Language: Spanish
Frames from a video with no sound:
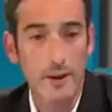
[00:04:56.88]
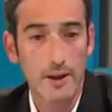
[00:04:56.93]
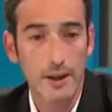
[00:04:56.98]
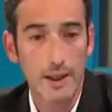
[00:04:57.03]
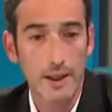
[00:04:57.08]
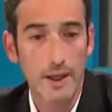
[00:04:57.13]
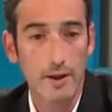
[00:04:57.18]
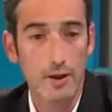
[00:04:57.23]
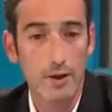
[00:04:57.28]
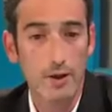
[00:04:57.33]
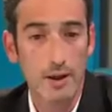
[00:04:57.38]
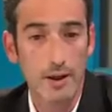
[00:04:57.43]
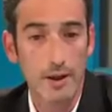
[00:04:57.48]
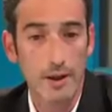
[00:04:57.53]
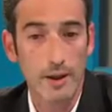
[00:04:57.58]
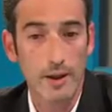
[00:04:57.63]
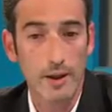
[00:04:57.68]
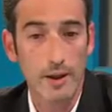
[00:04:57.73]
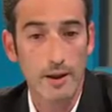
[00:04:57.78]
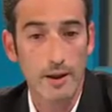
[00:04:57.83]
tener claro
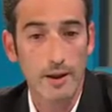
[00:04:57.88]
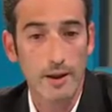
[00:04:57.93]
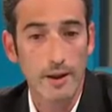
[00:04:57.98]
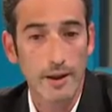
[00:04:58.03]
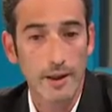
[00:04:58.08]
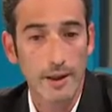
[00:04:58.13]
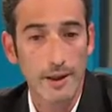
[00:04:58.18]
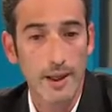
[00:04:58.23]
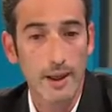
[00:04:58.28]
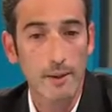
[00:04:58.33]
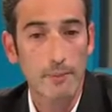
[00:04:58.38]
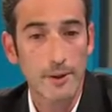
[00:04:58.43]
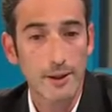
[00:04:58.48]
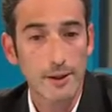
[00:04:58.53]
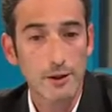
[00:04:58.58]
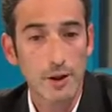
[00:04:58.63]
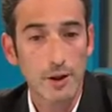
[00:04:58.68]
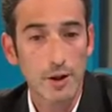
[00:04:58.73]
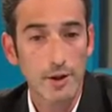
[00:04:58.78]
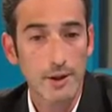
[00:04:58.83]
que en las
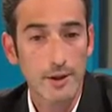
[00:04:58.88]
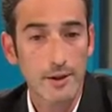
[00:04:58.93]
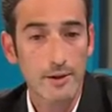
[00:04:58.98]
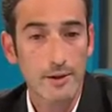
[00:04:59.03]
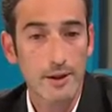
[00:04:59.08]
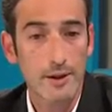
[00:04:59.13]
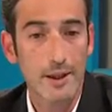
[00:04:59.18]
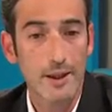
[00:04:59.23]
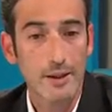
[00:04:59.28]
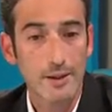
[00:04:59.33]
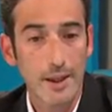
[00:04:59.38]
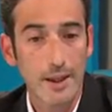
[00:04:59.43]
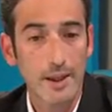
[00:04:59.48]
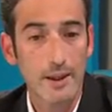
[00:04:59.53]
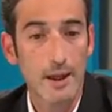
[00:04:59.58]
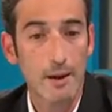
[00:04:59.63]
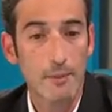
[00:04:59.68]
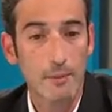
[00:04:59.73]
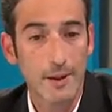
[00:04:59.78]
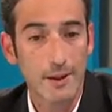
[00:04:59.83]
prisiones
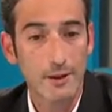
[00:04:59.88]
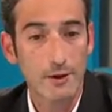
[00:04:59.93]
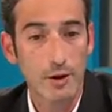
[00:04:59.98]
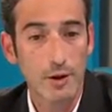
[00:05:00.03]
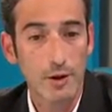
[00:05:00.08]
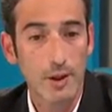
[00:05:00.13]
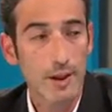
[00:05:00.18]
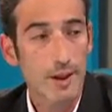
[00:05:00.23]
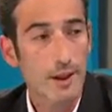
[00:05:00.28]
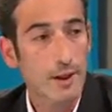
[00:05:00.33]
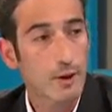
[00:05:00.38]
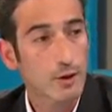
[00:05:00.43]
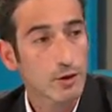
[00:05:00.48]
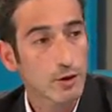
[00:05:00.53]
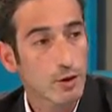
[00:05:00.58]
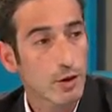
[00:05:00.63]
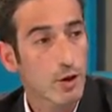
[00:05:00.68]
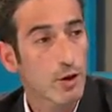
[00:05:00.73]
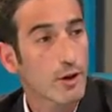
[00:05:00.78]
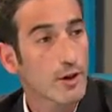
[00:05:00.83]
están las personas que
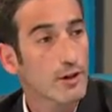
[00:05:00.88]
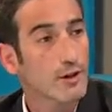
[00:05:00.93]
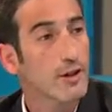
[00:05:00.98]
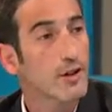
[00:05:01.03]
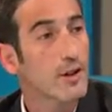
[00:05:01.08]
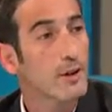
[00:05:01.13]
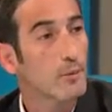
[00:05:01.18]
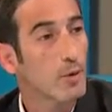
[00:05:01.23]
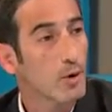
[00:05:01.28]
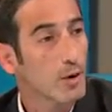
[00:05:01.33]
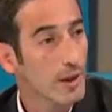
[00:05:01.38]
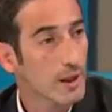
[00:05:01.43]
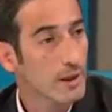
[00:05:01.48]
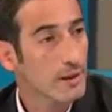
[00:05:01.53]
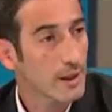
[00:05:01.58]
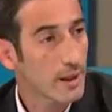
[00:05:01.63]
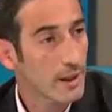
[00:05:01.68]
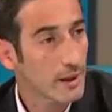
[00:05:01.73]
nosotros decidimos que